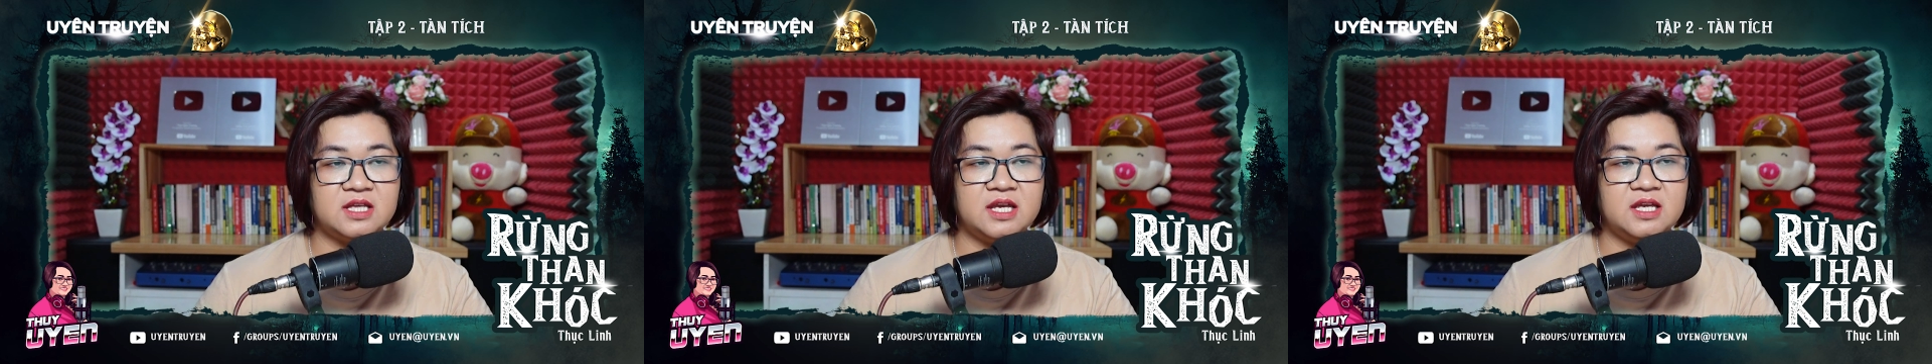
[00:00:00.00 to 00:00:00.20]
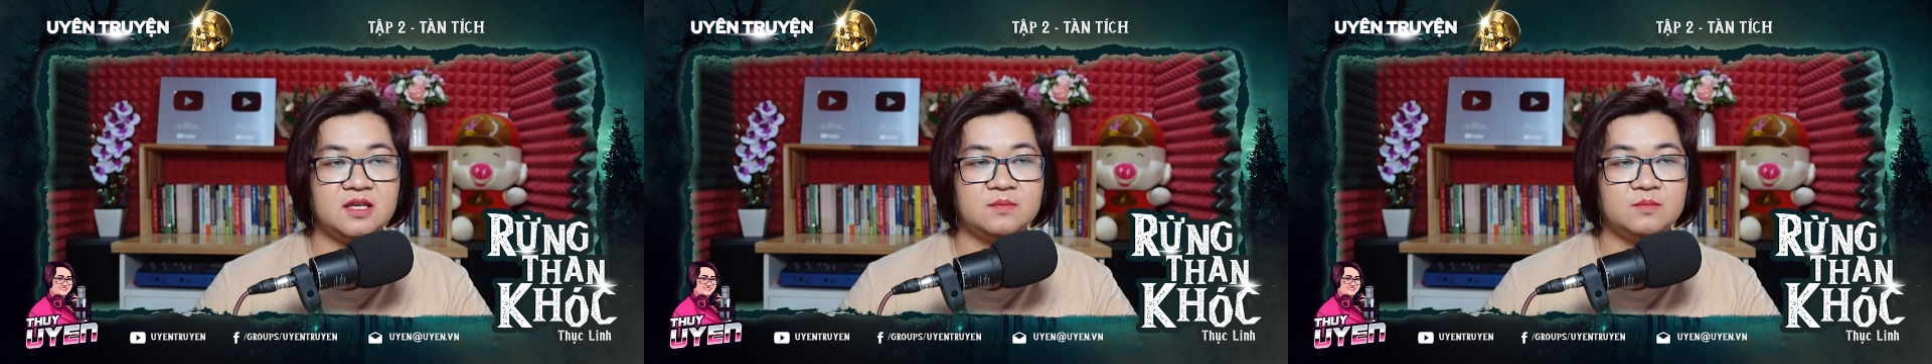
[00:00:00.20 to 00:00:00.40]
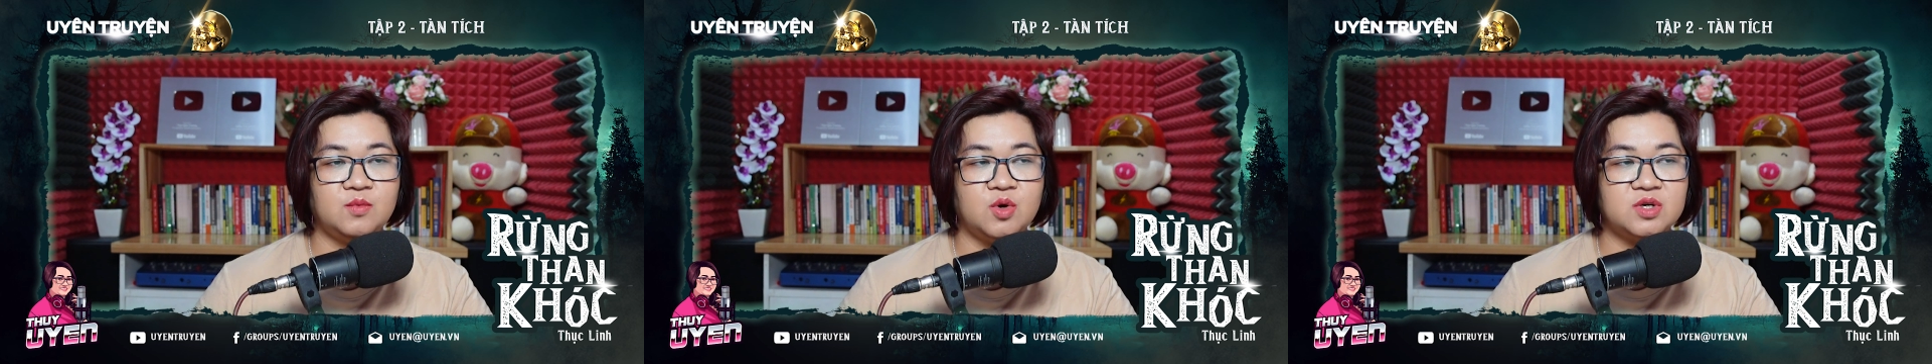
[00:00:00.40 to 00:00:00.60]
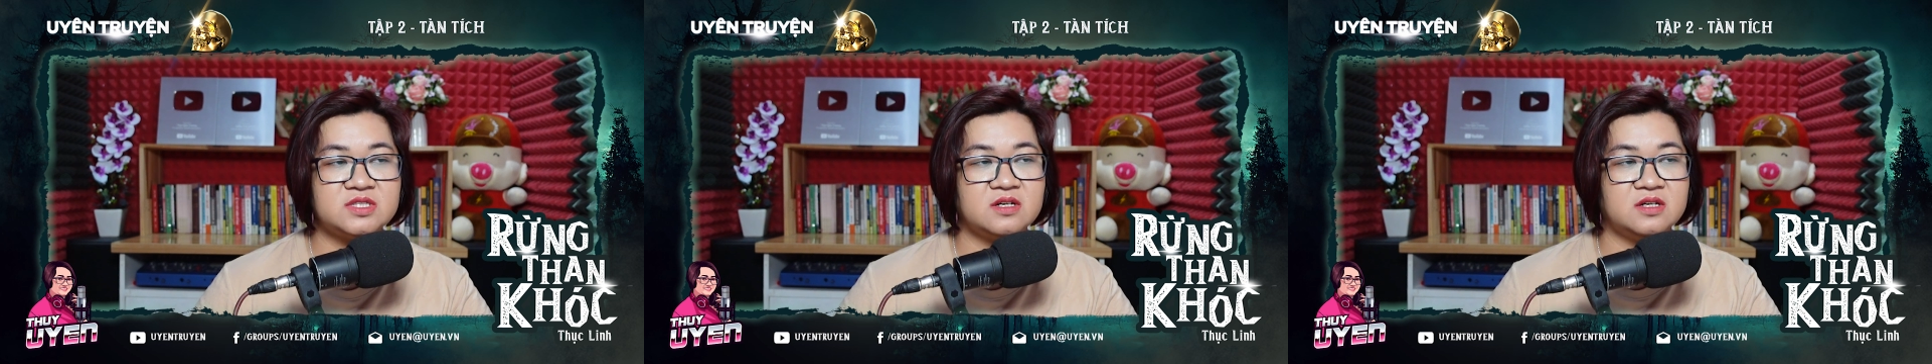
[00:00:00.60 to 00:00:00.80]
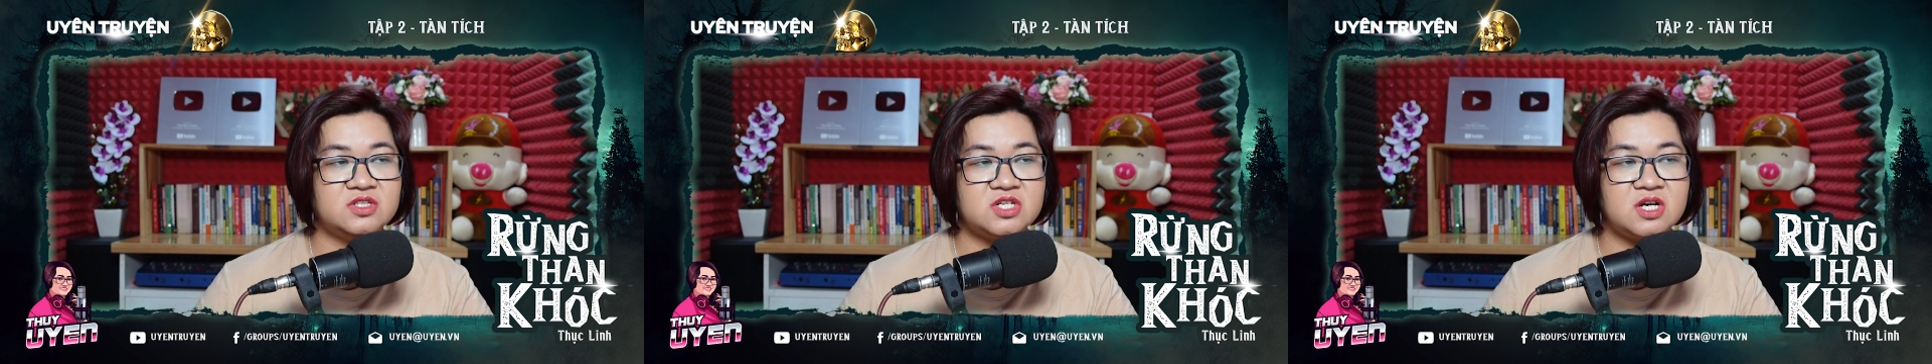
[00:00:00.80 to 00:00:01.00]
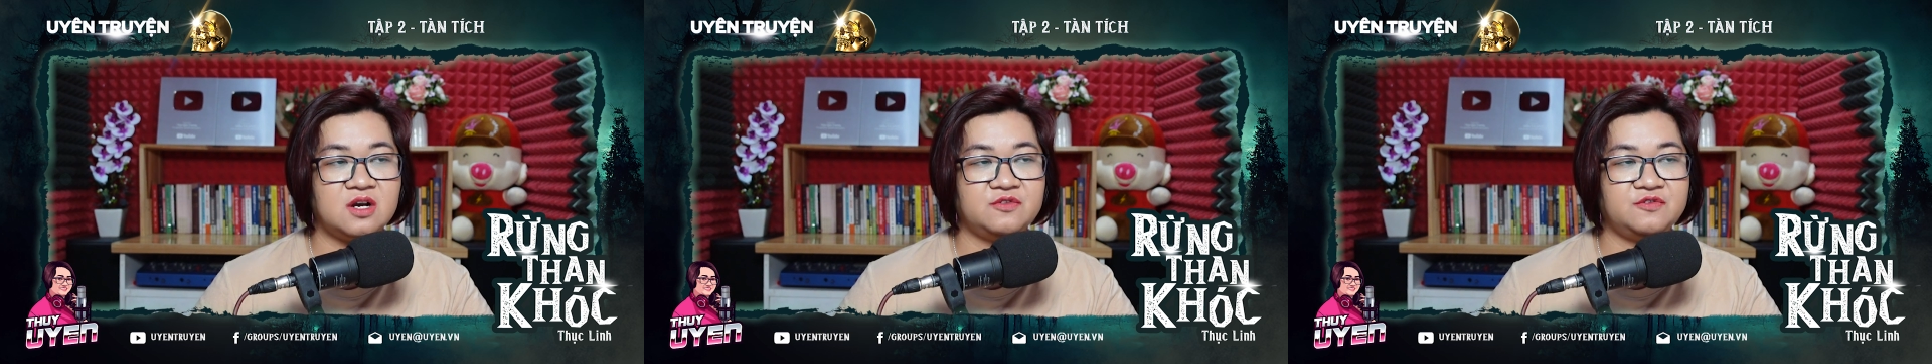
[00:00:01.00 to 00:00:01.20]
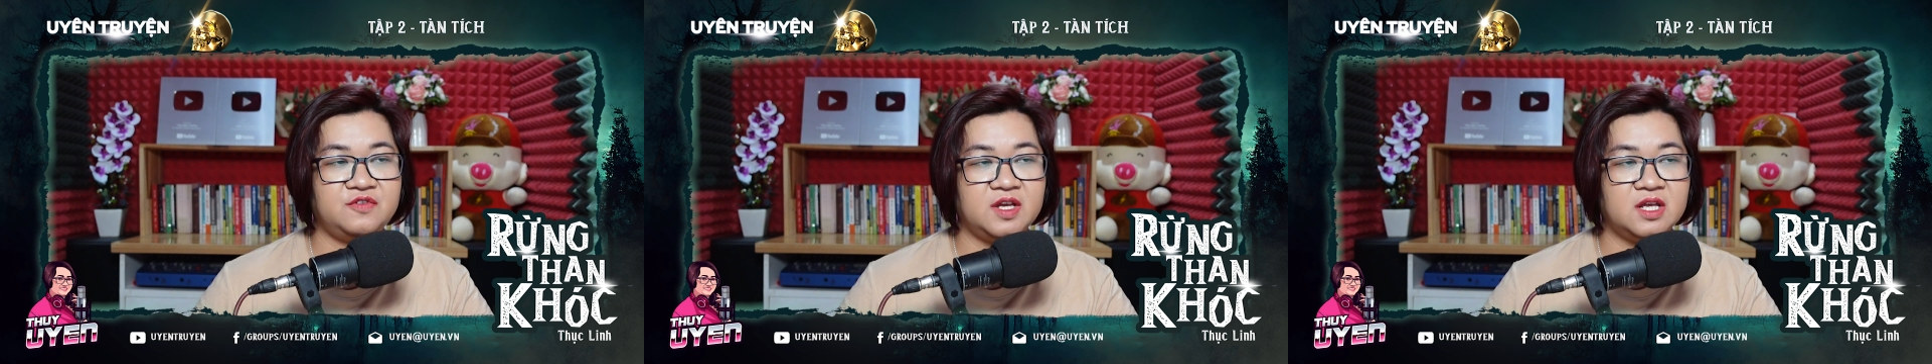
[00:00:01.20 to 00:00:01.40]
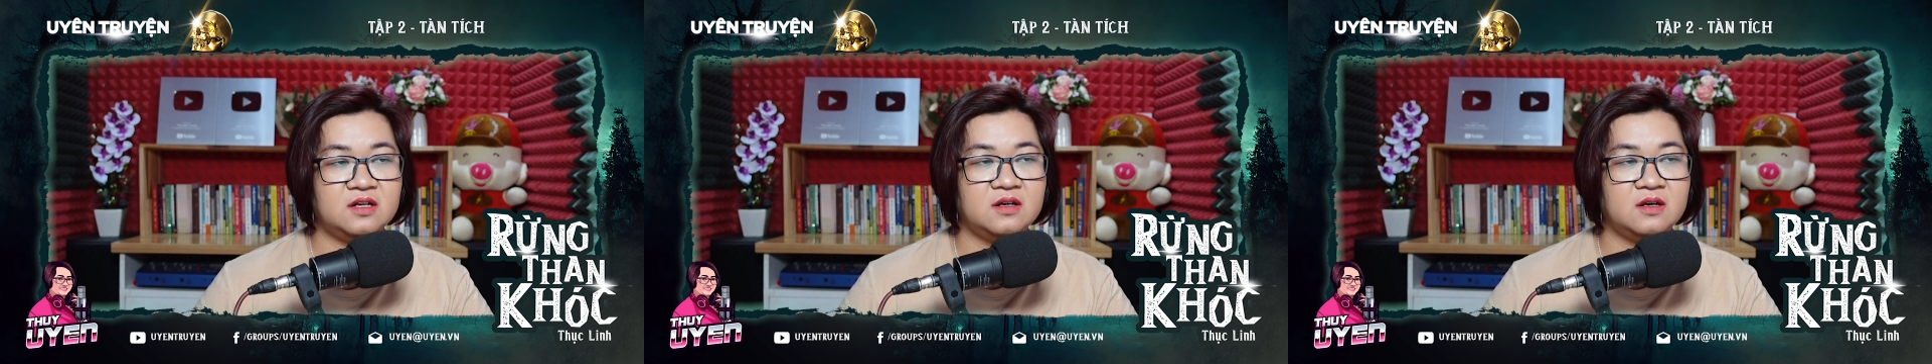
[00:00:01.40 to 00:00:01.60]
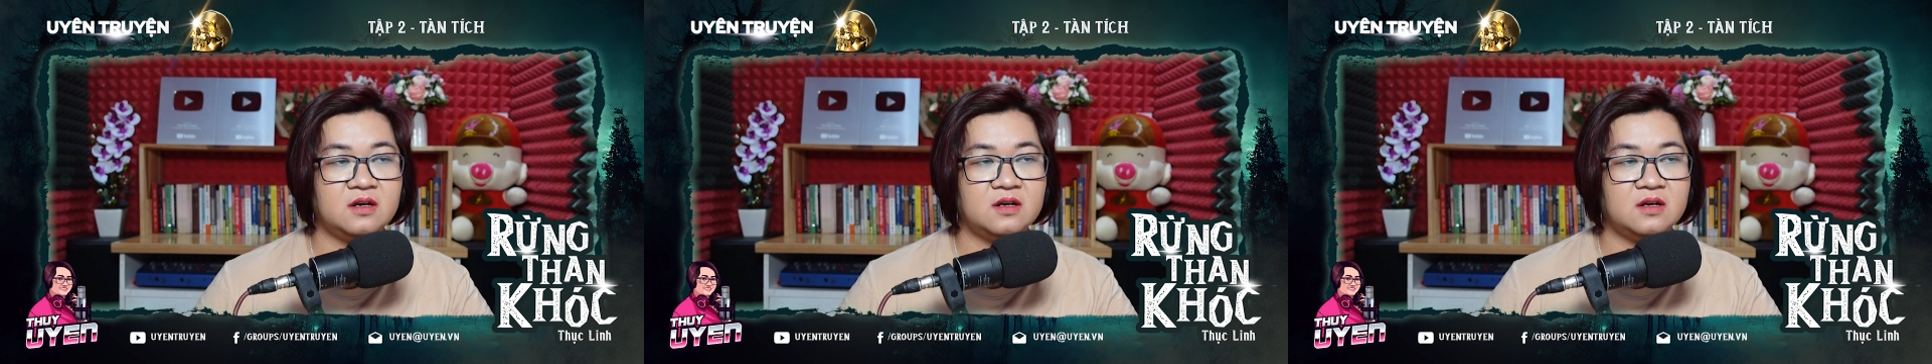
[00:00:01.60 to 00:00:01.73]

Tây mua dưới chợ phiên